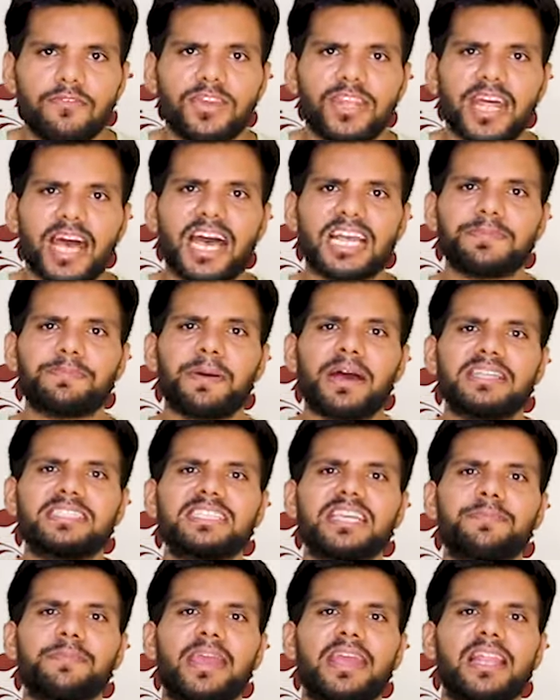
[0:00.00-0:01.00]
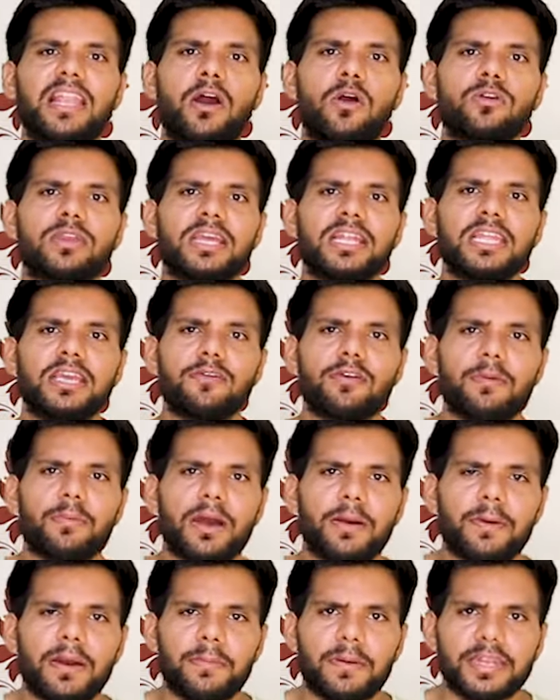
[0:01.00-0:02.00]
फिर आसपास की महिलाओं के लिए वह
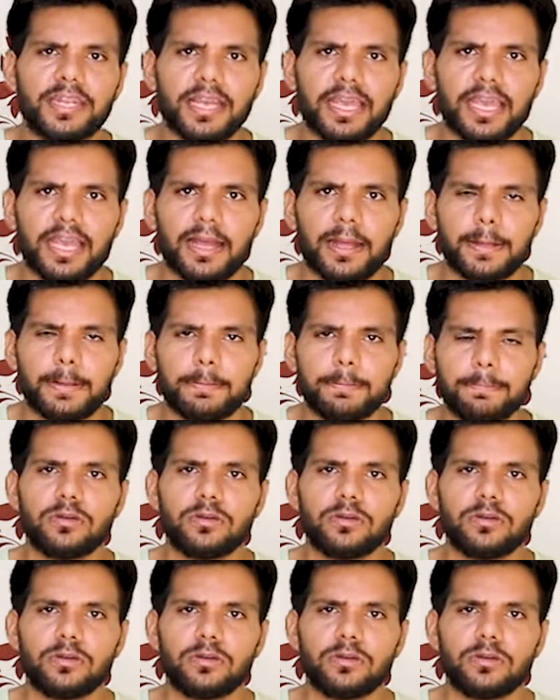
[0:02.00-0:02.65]
बाबा बन गया